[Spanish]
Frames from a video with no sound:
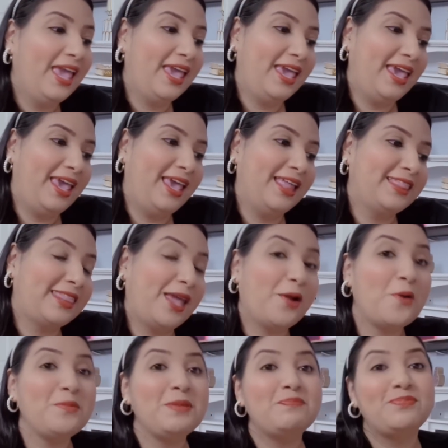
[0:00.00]
Eh,
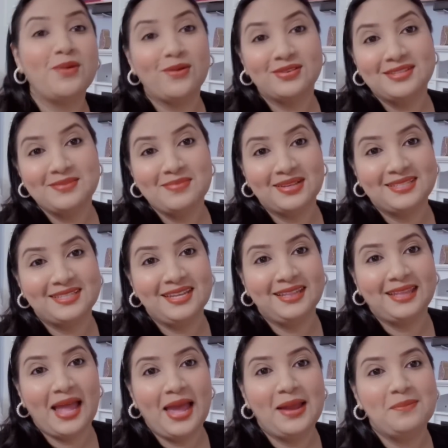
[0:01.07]
tengo mi próxima
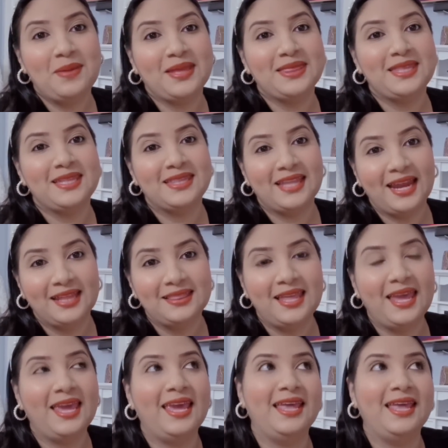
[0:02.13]
cita el 23 de